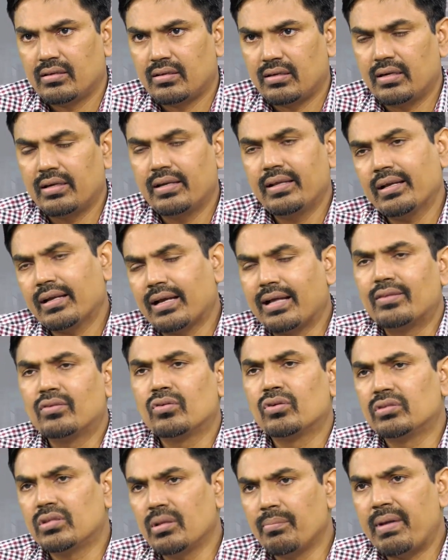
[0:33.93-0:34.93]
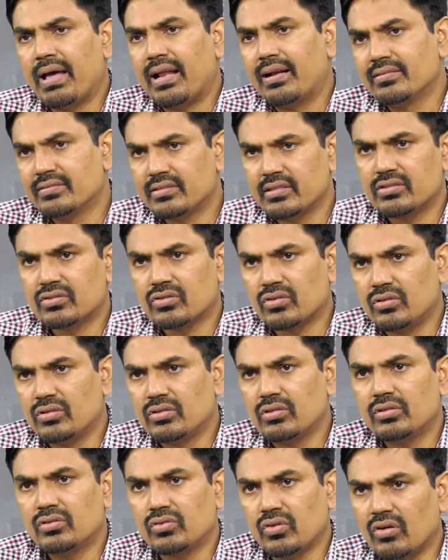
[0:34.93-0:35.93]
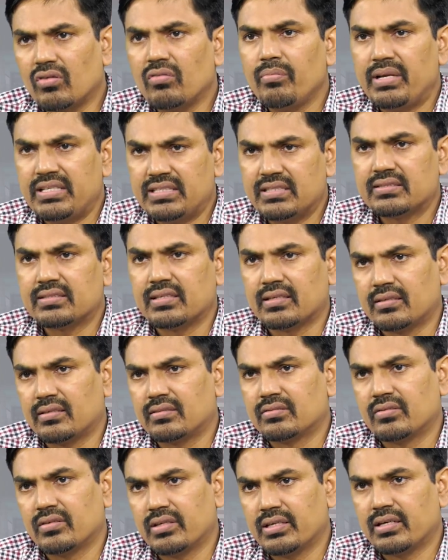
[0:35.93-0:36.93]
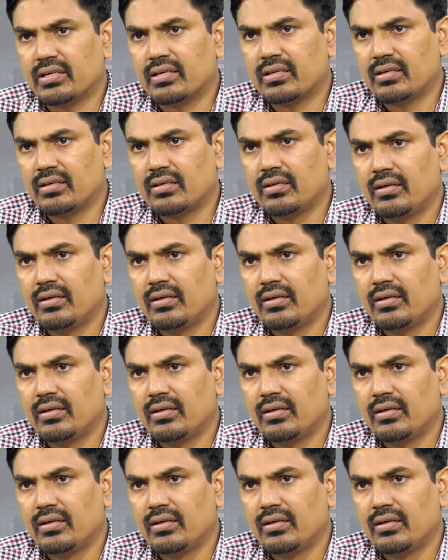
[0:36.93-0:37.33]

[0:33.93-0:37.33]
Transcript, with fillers: అంటే కత్తి కొత్త బ్యాలెన్స్ చేసుకుంటూ ట్వెల్వ్ మేజర్ సెక్టర్స్ ఉన్నాయి ఇక్కడ